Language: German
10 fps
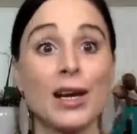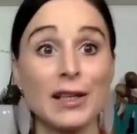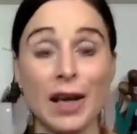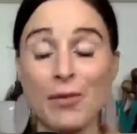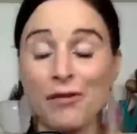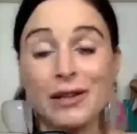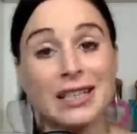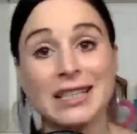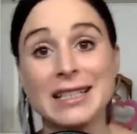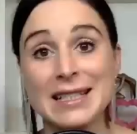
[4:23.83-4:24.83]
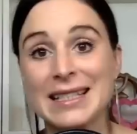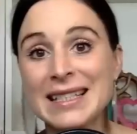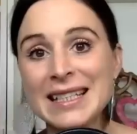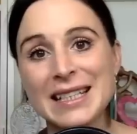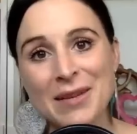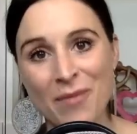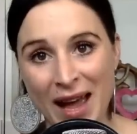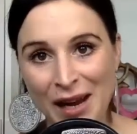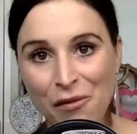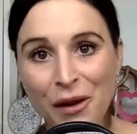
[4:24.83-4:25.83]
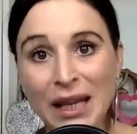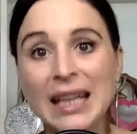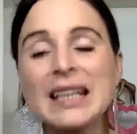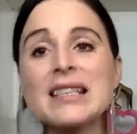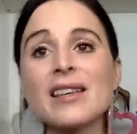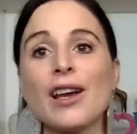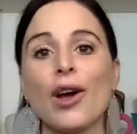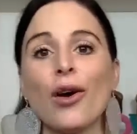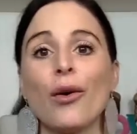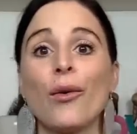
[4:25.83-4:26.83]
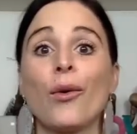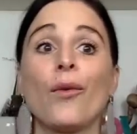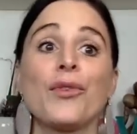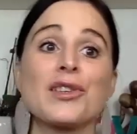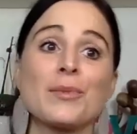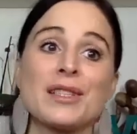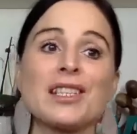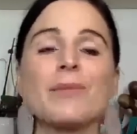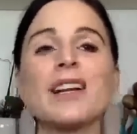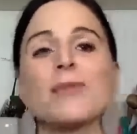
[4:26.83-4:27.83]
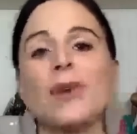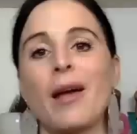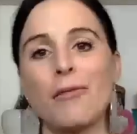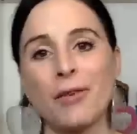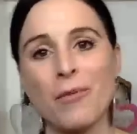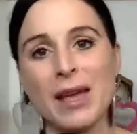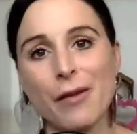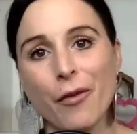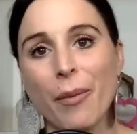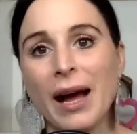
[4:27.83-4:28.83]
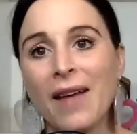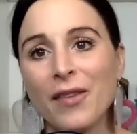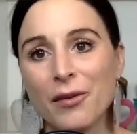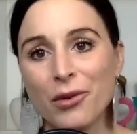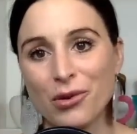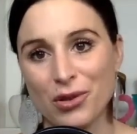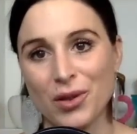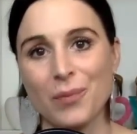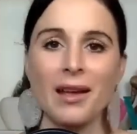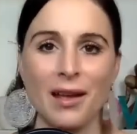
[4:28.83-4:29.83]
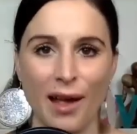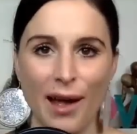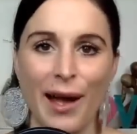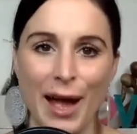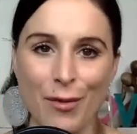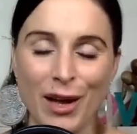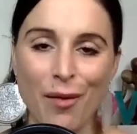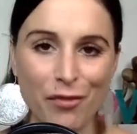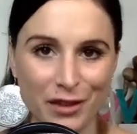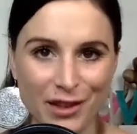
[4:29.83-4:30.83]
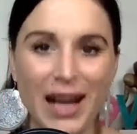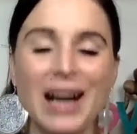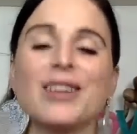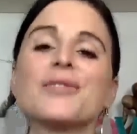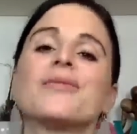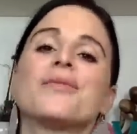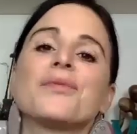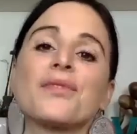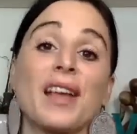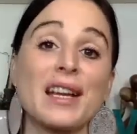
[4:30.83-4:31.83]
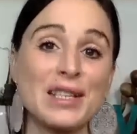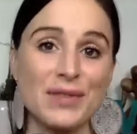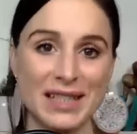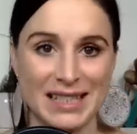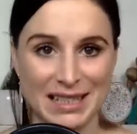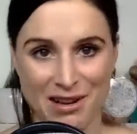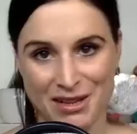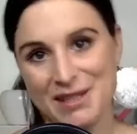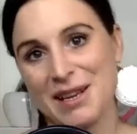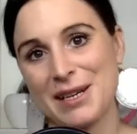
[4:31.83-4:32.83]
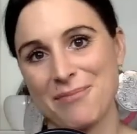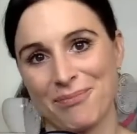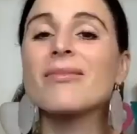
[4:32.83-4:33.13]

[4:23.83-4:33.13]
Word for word: Ich kann mir vorstellen, dass das nicht immer einfach ist und dass man sich manchmal einfach mehr vom Partner wünscht. Aber hab Vertrauen, es wird sich auszahlen.